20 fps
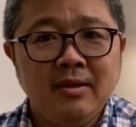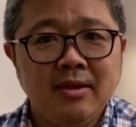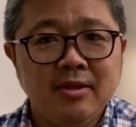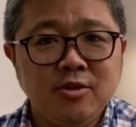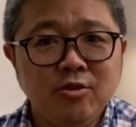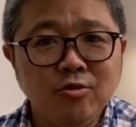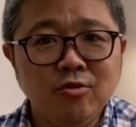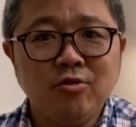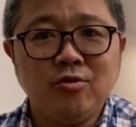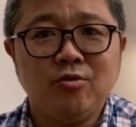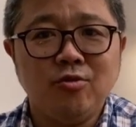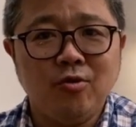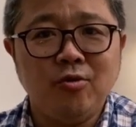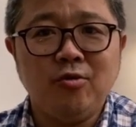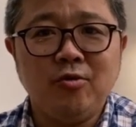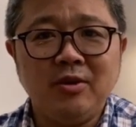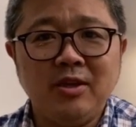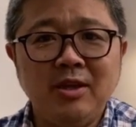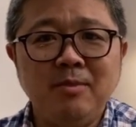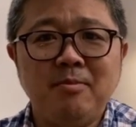でちょっ
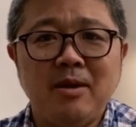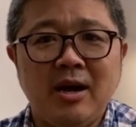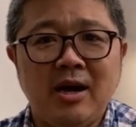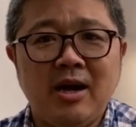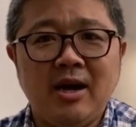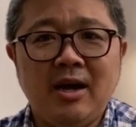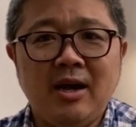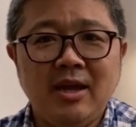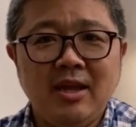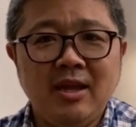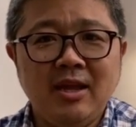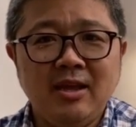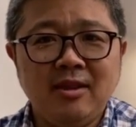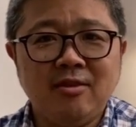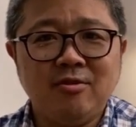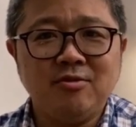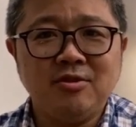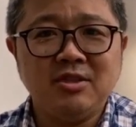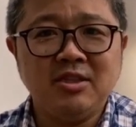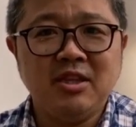と今、えー、
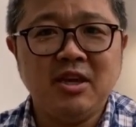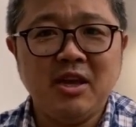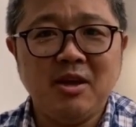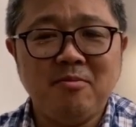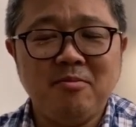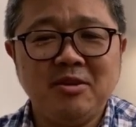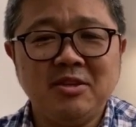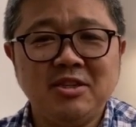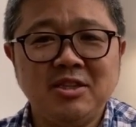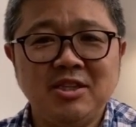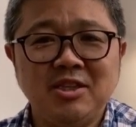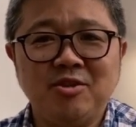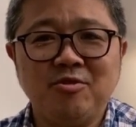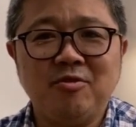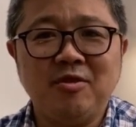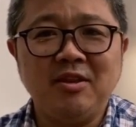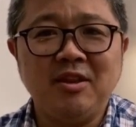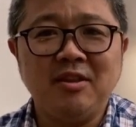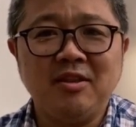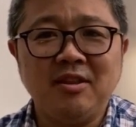少し悩ましい
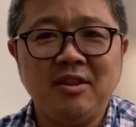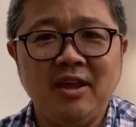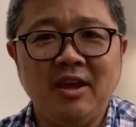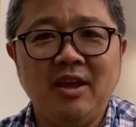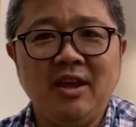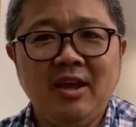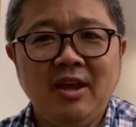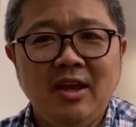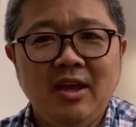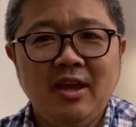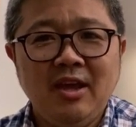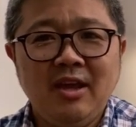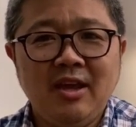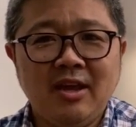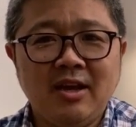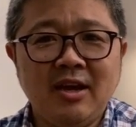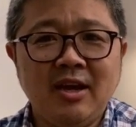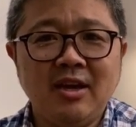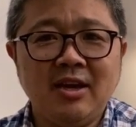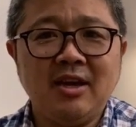のはですね、
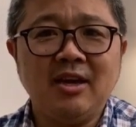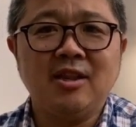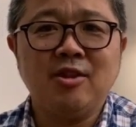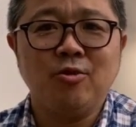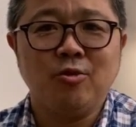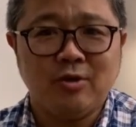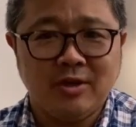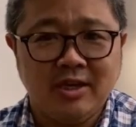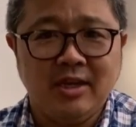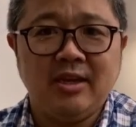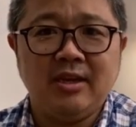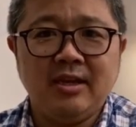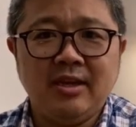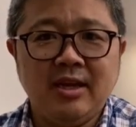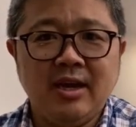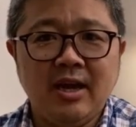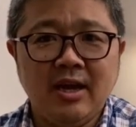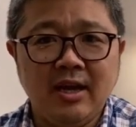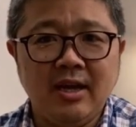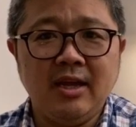えー、海外送金。
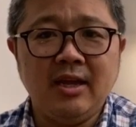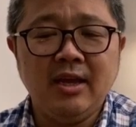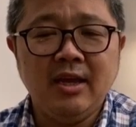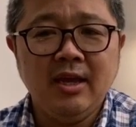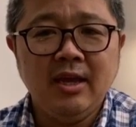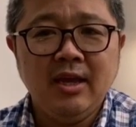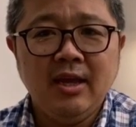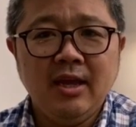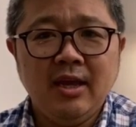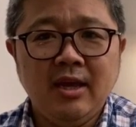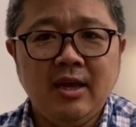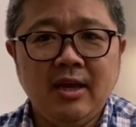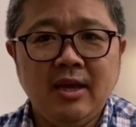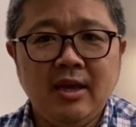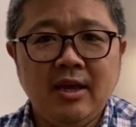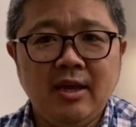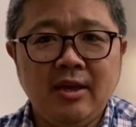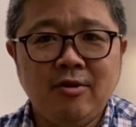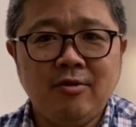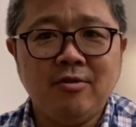はい。
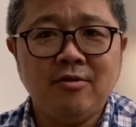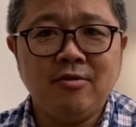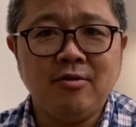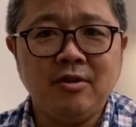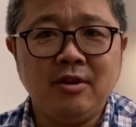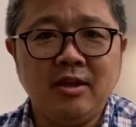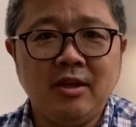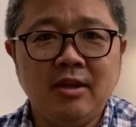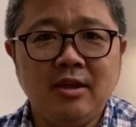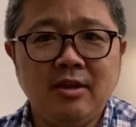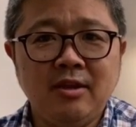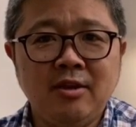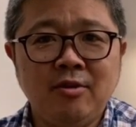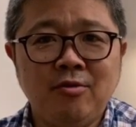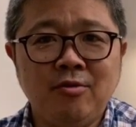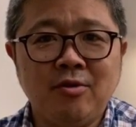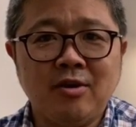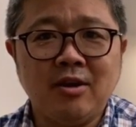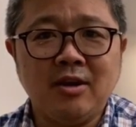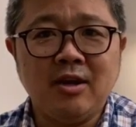えー、要するに日
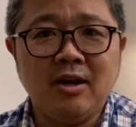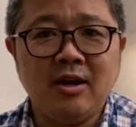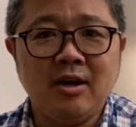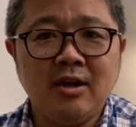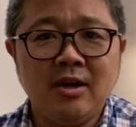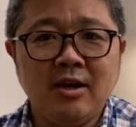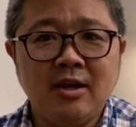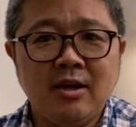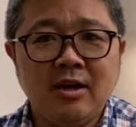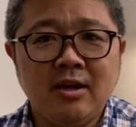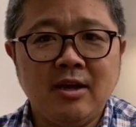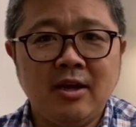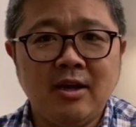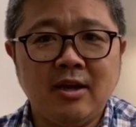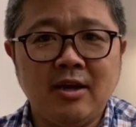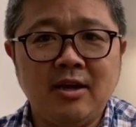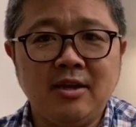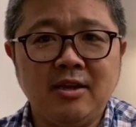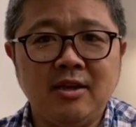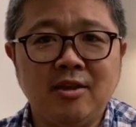本から
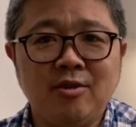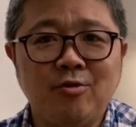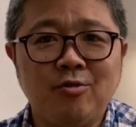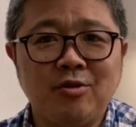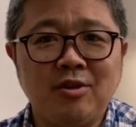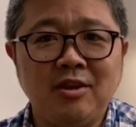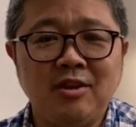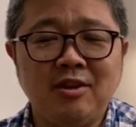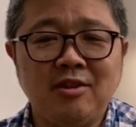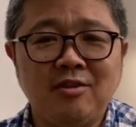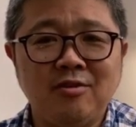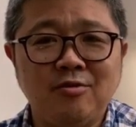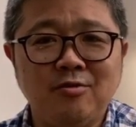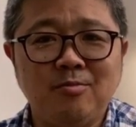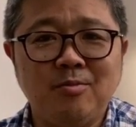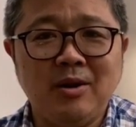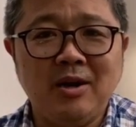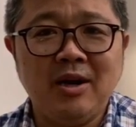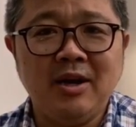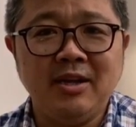海外に送金す
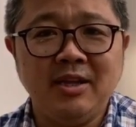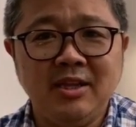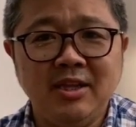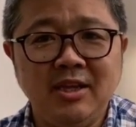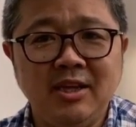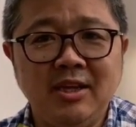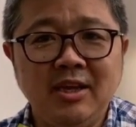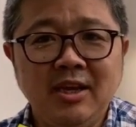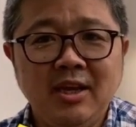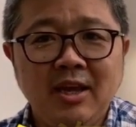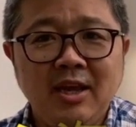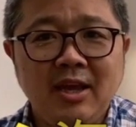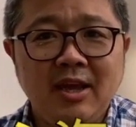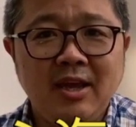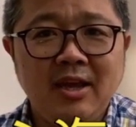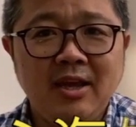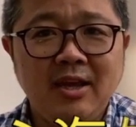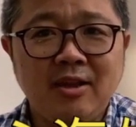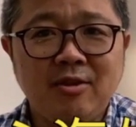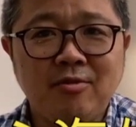る場合に、
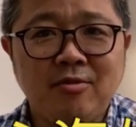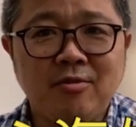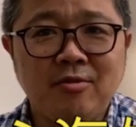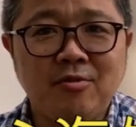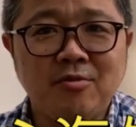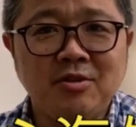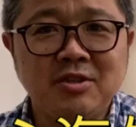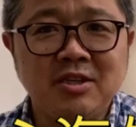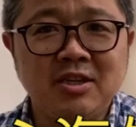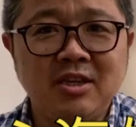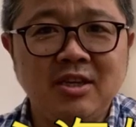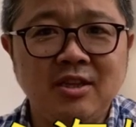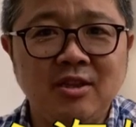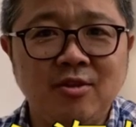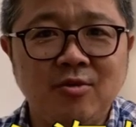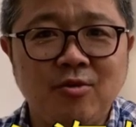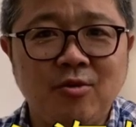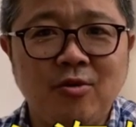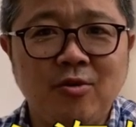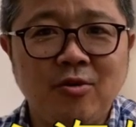えーと、その資
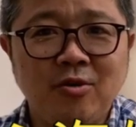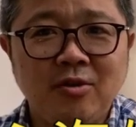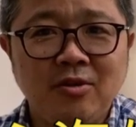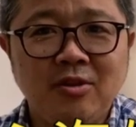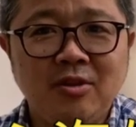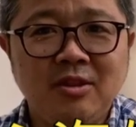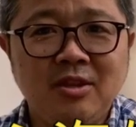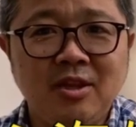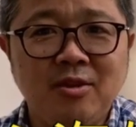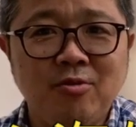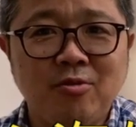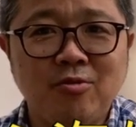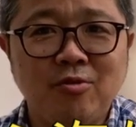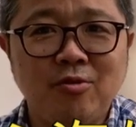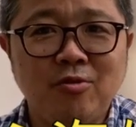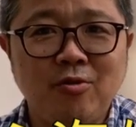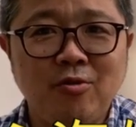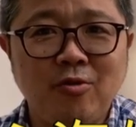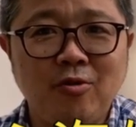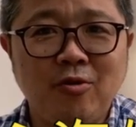金の出ど
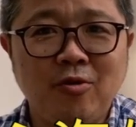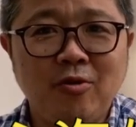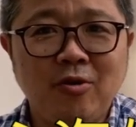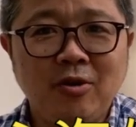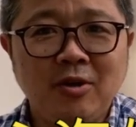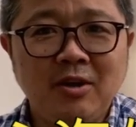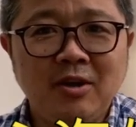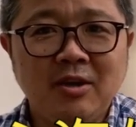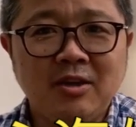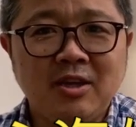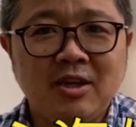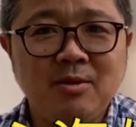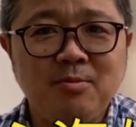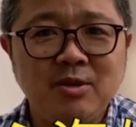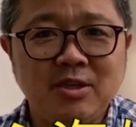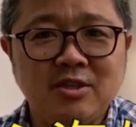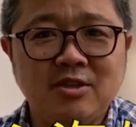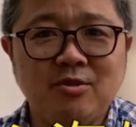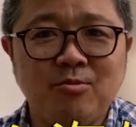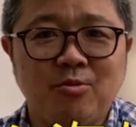ころを
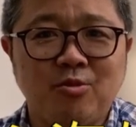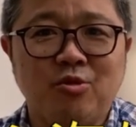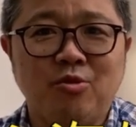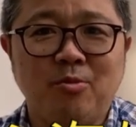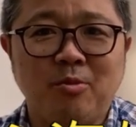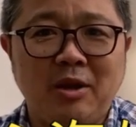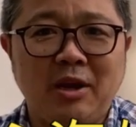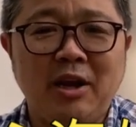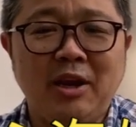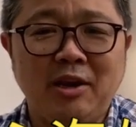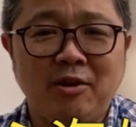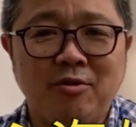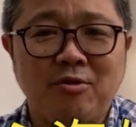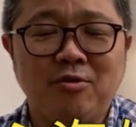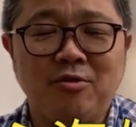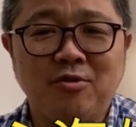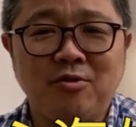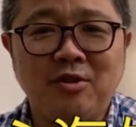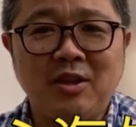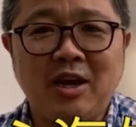厳しく求められる
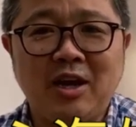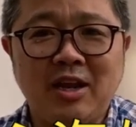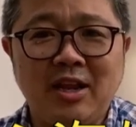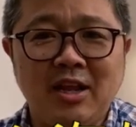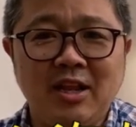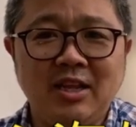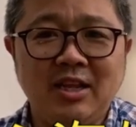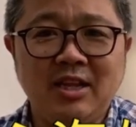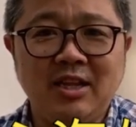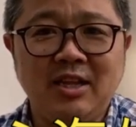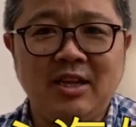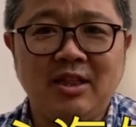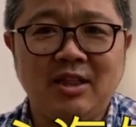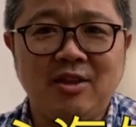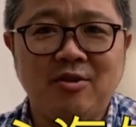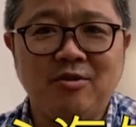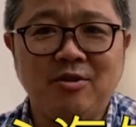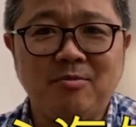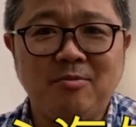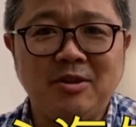という流れになっ
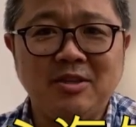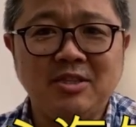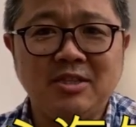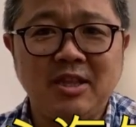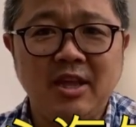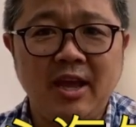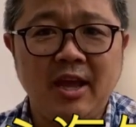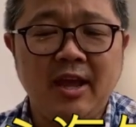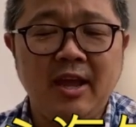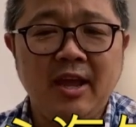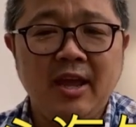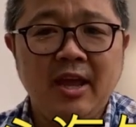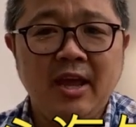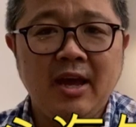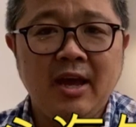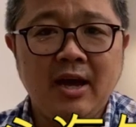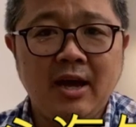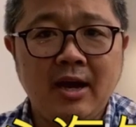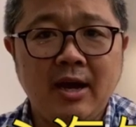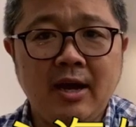ておりまして、
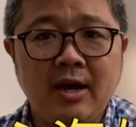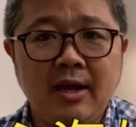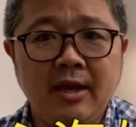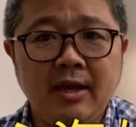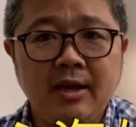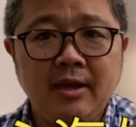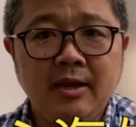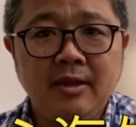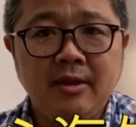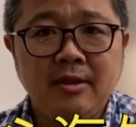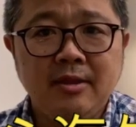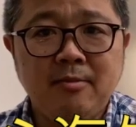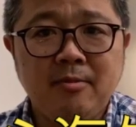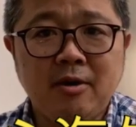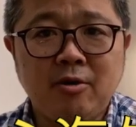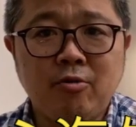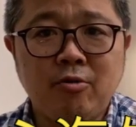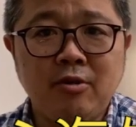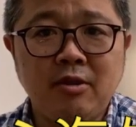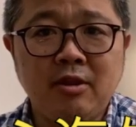はい。で、
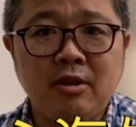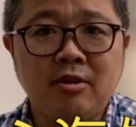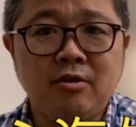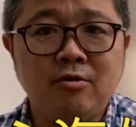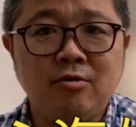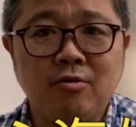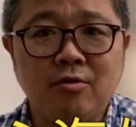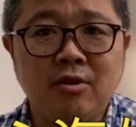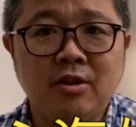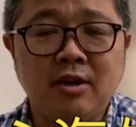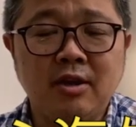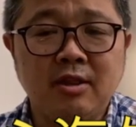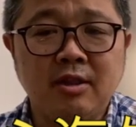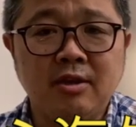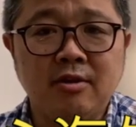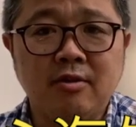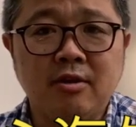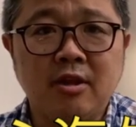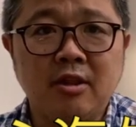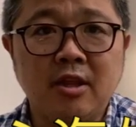まあ、これで苦労され
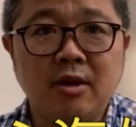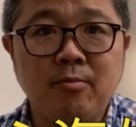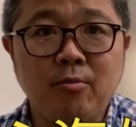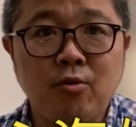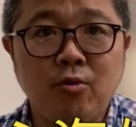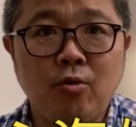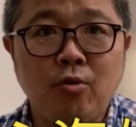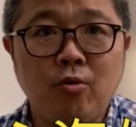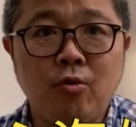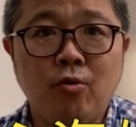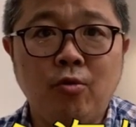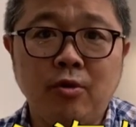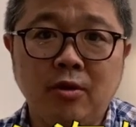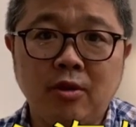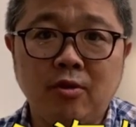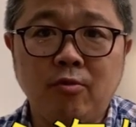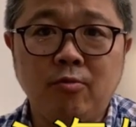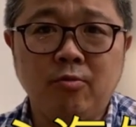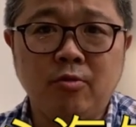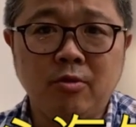てる方も多
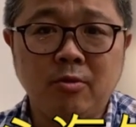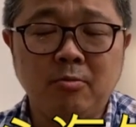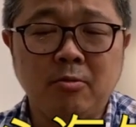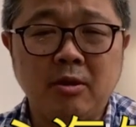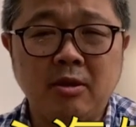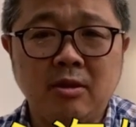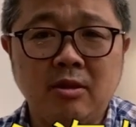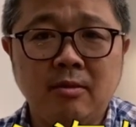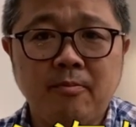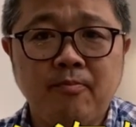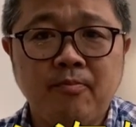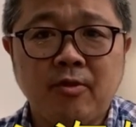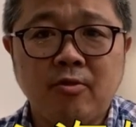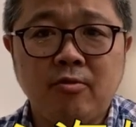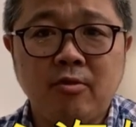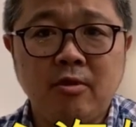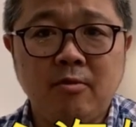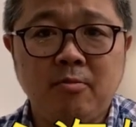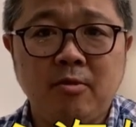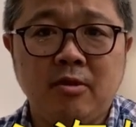いと思います。
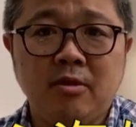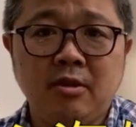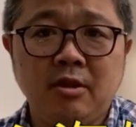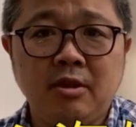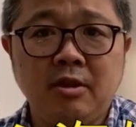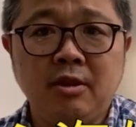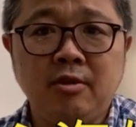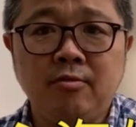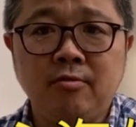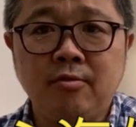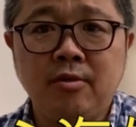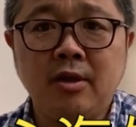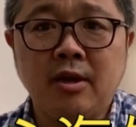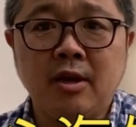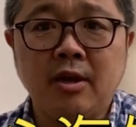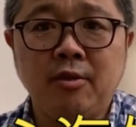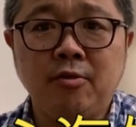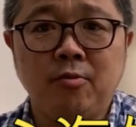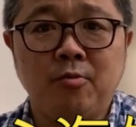これは別に日本だけ